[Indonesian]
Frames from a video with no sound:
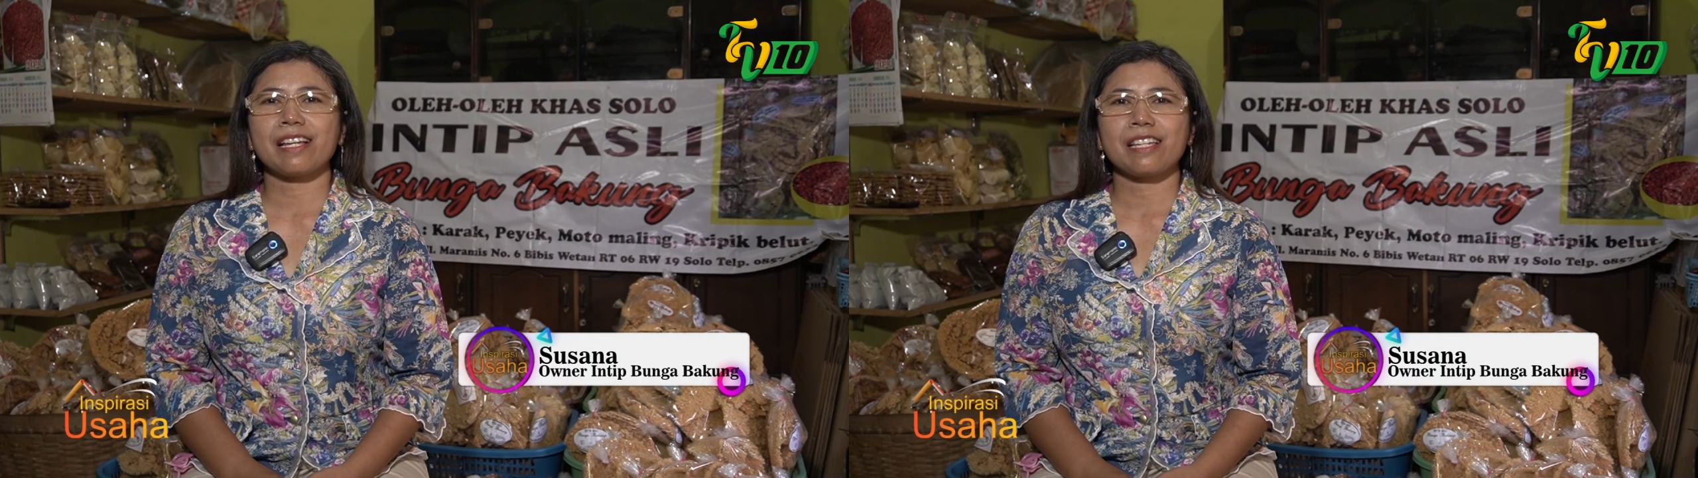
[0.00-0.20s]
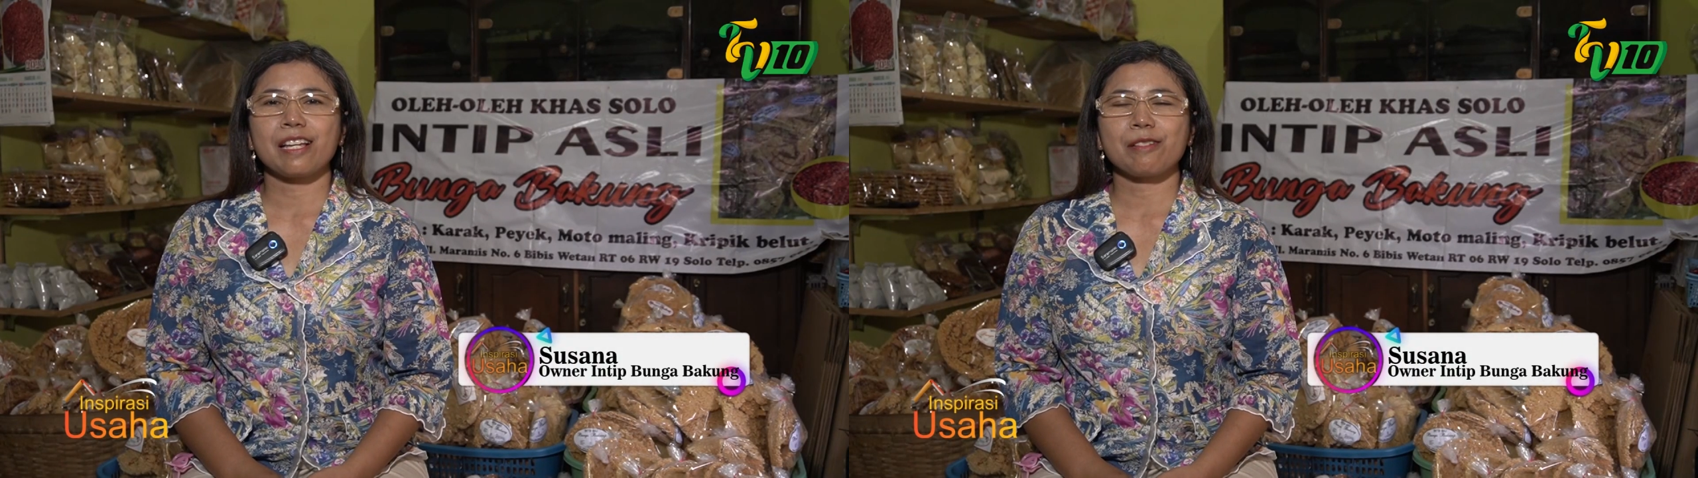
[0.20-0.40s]

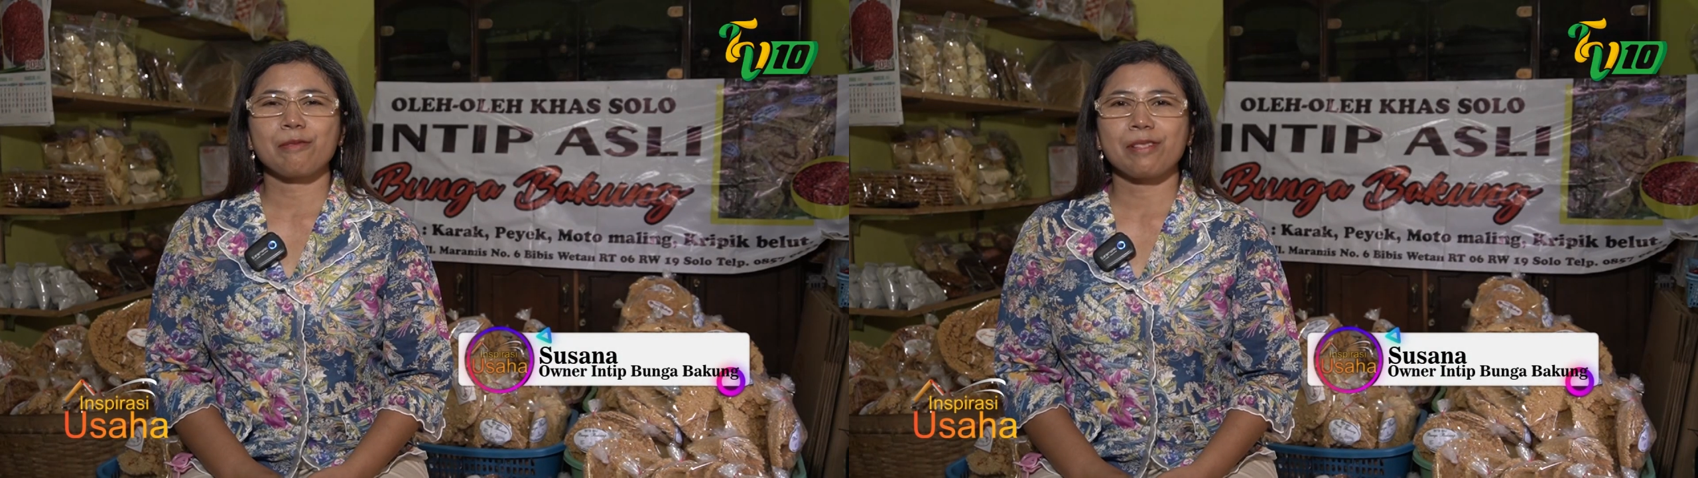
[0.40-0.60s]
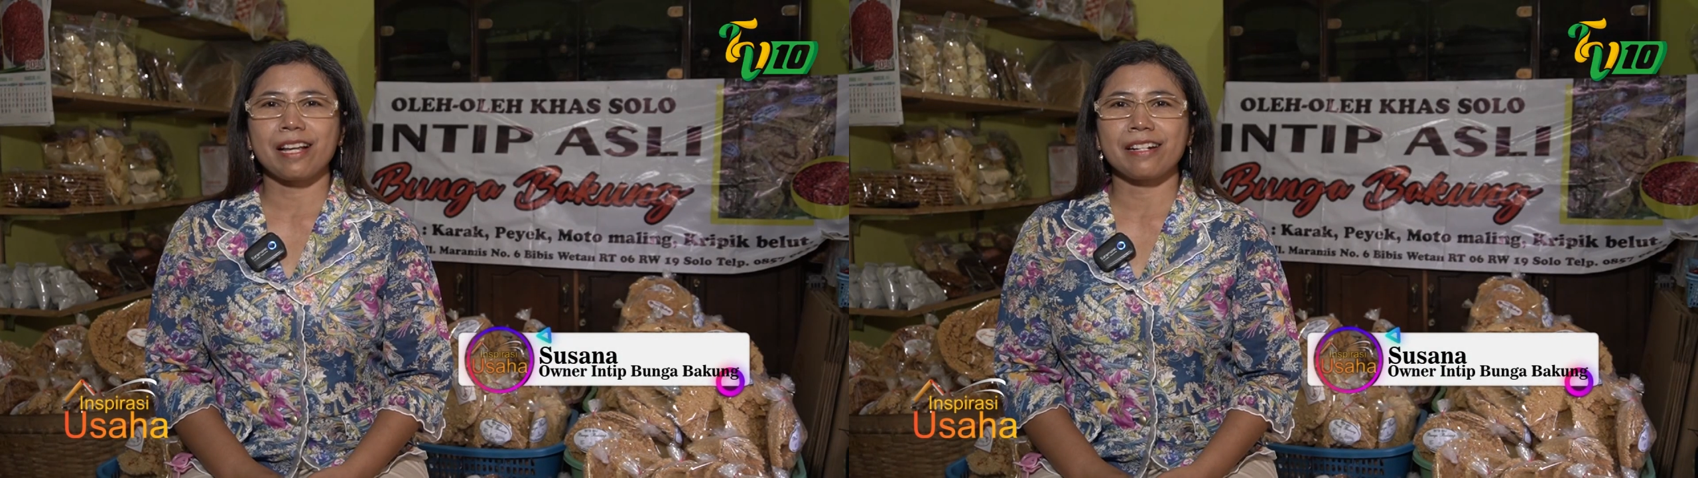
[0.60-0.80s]
saya
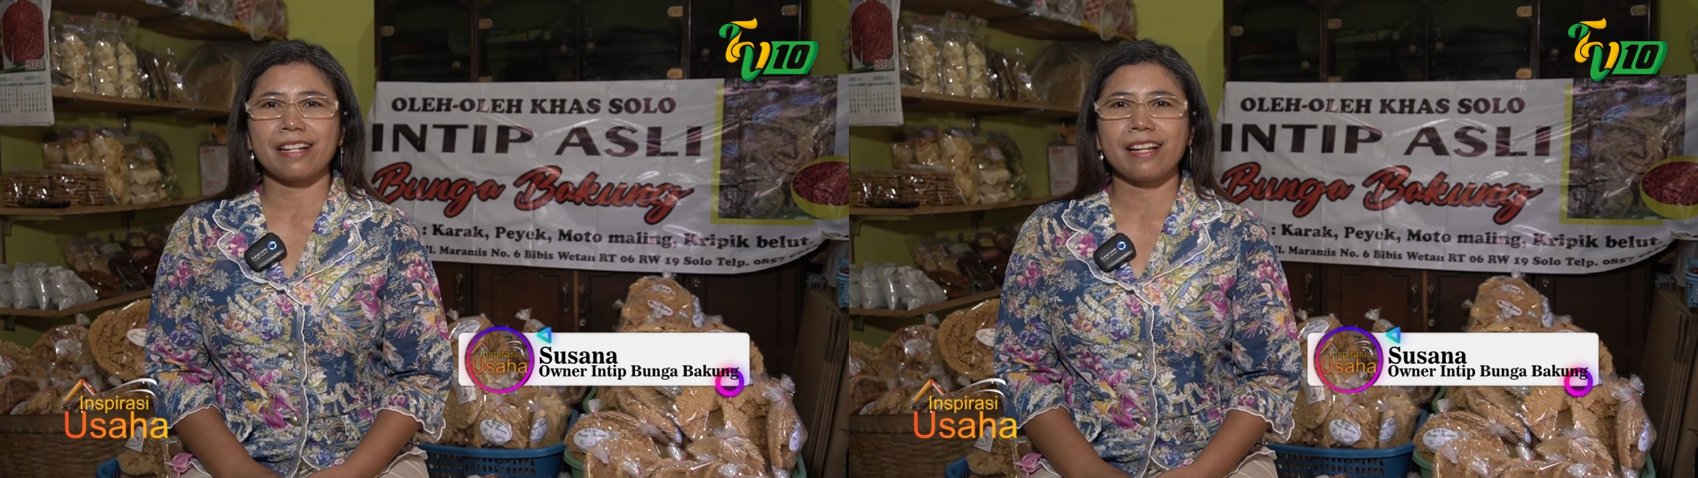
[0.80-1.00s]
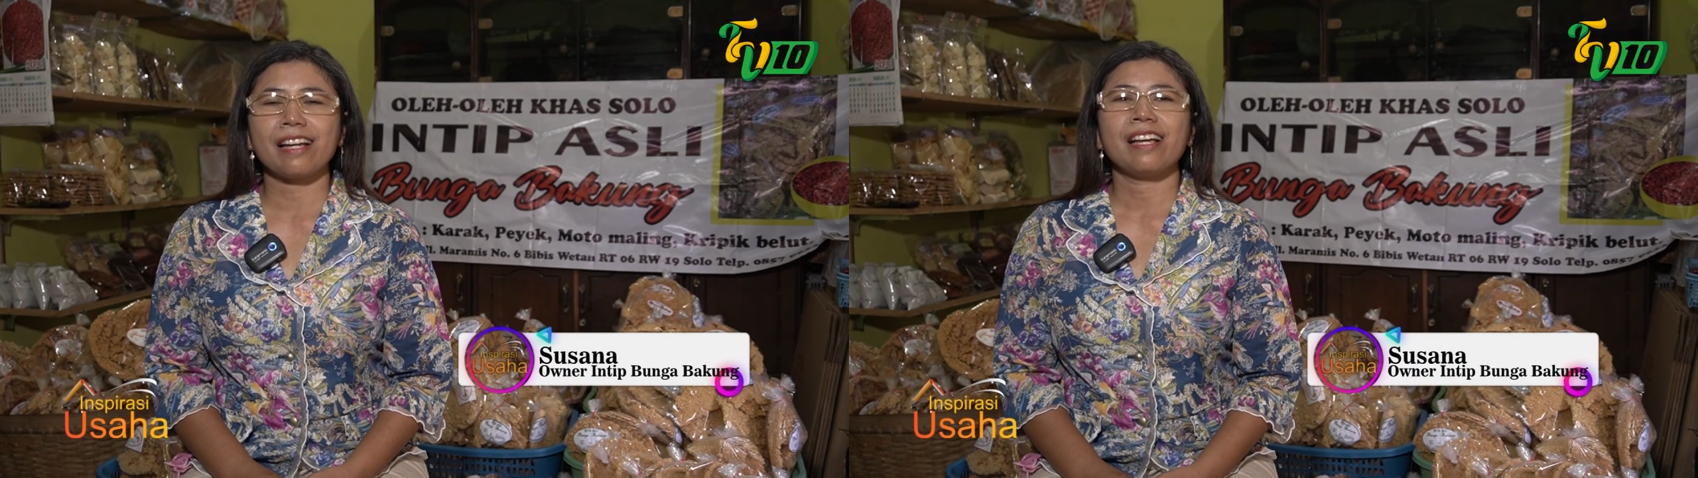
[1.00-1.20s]

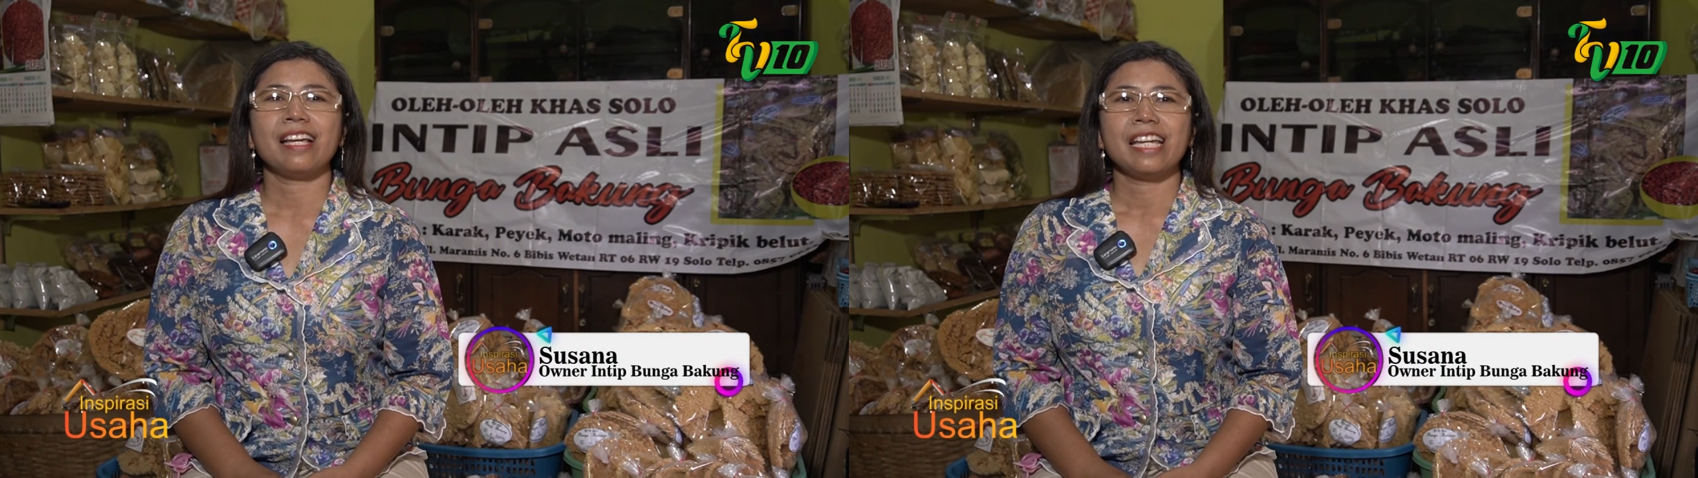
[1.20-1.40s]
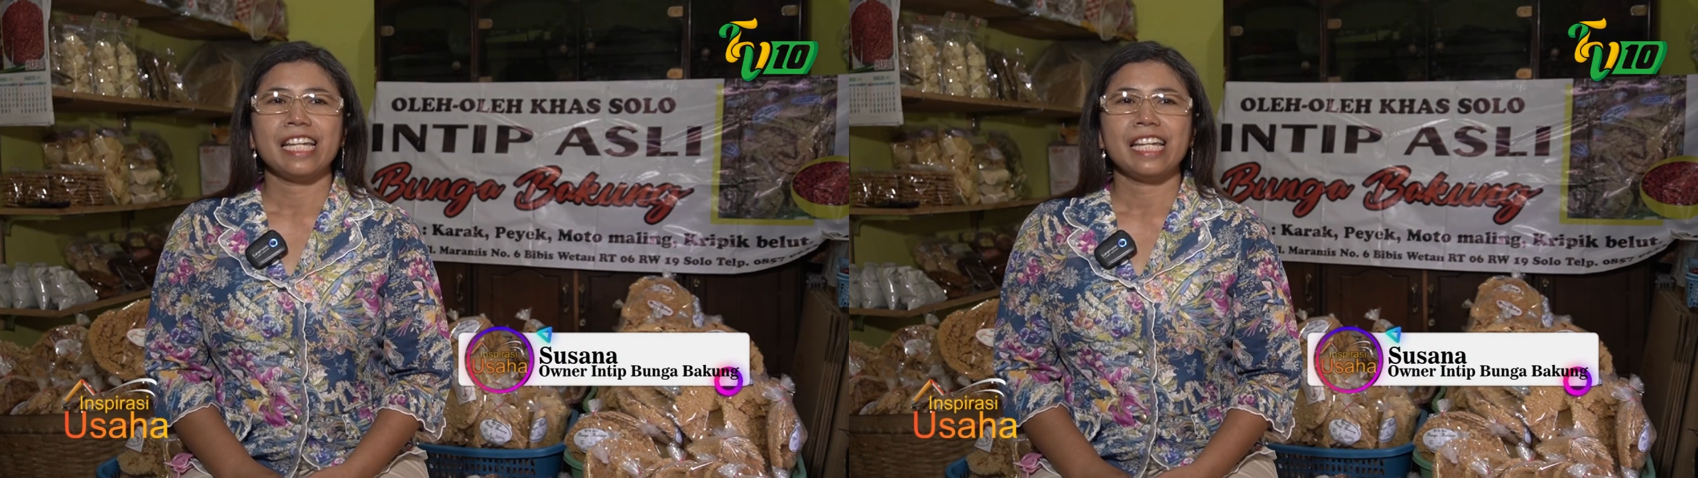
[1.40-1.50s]
Susana.